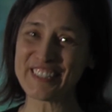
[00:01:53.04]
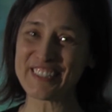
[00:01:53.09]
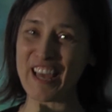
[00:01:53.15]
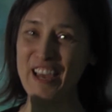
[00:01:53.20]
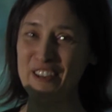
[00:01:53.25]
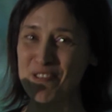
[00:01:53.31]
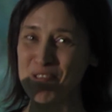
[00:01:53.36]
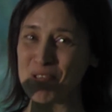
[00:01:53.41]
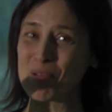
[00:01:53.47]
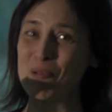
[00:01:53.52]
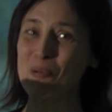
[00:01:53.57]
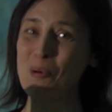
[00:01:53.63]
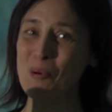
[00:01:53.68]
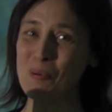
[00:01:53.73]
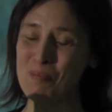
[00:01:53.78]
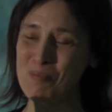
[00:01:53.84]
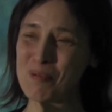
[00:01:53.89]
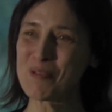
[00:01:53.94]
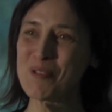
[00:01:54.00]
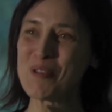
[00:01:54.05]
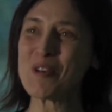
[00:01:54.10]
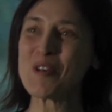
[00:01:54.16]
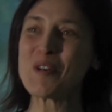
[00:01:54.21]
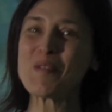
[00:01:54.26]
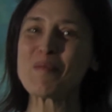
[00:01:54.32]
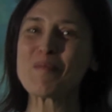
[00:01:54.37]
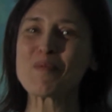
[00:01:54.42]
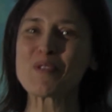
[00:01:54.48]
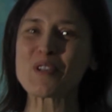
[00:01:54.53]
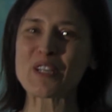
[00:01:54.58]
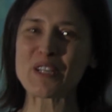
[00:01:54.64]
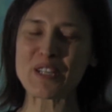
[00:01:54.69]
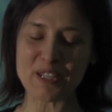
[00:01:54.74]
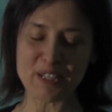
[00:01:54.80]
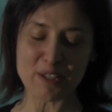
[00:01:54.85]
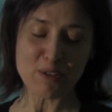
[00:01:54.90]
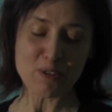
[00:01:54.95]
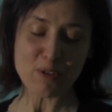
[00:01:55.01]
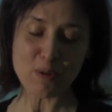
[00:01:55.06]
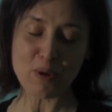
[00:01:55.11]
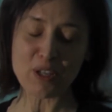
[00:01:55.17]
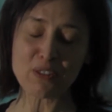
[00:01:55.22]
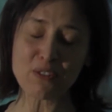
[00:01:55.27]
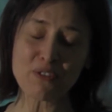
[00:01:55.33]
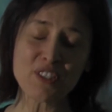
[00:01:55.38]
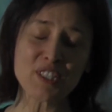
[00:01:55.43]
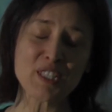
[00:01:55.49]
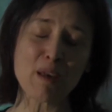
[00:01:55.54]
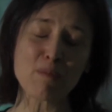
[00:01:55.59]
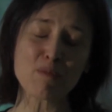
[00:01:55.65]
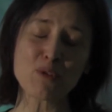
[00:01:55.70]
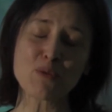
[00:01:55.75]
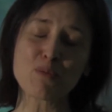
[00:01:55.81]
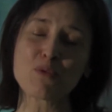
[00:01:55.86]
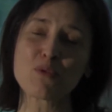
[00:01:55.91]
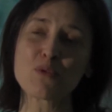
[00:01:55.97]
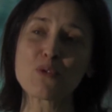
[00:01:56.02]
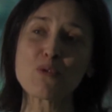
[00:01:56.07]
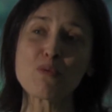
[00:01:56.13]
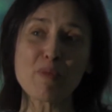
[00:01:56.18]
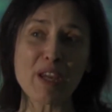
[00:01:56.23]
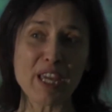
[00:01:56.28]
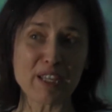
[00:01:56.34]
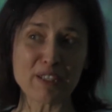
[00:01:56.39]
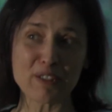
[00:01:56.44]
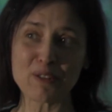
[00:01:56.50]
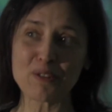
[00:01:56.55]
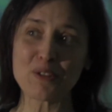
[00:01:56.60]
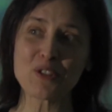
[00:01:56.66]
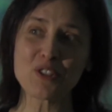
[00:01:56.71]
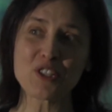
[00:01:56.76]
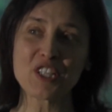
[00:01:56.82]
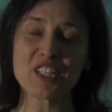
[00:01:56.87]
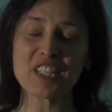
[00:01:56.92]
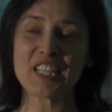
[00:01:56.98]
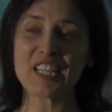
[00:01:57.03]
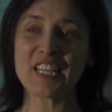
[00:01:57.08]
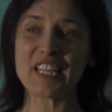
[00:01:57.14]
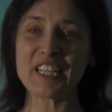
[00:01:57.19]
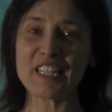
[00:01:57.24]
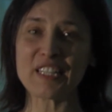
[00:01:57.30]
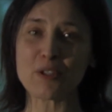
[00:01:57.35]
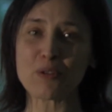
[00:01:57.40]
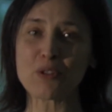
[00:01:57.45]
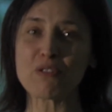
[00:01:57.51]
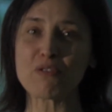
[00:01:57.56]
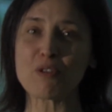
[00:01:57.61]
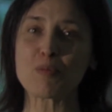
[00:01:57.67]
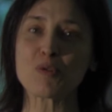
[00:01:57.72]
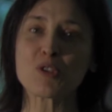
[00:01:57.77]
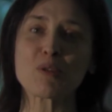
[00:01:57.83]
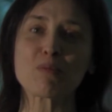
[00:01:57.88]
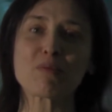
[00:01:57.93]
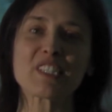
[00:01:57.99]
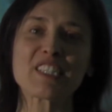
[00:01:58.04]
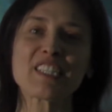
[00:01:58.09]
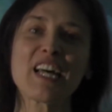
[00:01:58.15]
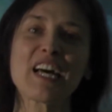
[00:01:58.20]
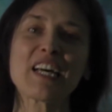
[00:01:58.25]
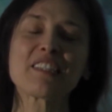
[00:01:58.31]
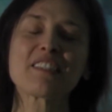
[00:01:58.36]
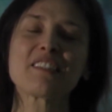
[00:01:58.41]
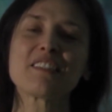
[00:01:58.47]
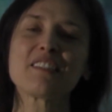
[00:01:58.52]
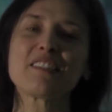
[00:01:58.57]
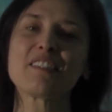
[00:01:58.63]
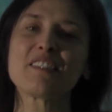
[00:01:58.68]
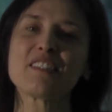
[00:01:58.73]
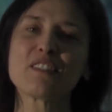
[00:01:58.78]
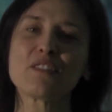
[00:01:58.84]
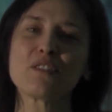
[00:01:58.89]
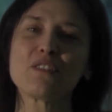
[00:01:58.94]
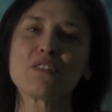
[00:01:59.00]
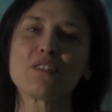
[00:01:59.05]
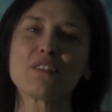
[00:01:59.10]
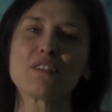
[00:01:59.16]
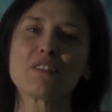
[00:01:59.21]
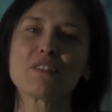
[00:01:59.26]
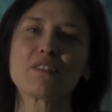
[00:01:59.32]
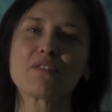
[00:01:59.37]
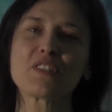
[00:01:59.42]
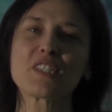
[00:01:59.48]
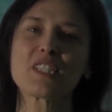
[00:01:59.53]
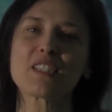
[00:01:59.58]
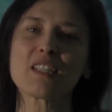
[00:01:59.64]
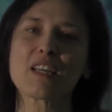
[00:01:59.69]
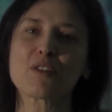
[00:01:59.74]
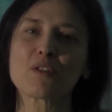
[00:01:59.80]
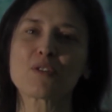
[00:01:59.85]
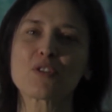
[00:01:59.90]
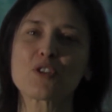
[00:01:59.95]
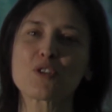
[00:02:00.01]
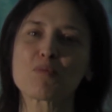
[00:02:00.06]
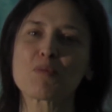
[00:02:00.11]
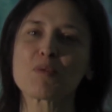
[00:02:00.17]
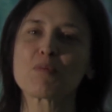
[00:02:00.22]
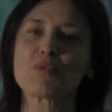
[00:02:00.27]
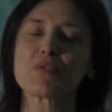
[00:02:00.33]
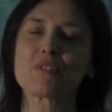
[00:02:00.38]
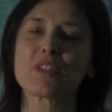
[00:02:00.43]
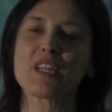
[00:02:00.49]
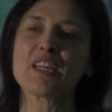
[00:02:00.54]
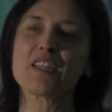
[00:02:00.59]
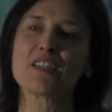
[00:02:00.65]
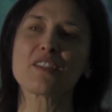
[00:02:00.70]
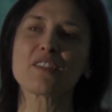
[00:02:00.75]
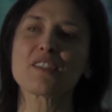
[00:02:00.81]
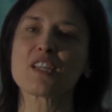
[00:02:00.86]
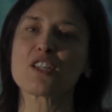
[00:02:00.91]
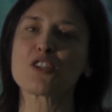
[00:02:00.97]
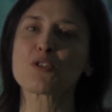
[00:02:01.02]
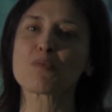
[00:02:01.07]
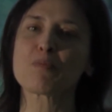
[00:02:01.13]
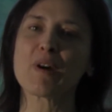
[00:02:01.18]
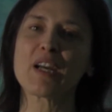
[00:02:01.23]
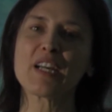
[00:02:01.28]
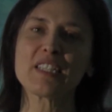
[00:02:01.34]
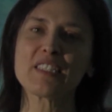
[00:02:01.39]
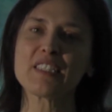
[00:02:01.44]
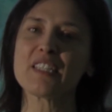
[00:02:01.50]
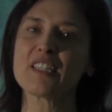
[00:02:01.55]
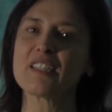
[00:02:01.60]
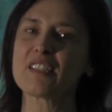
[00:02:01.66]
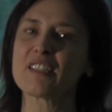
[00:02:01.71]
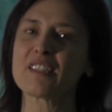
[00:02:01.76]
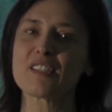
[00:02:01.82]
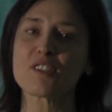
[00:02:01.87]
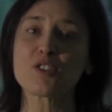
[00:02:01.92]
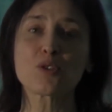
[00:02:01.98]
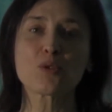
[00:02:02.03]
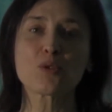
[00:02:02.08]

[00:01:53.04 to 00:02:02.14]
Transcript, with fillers: e está no topo, porque quando fizemos o, o Coménios, eh, eu tive a possibilidade de, de, visitar outras bibliotecas em Espanha, na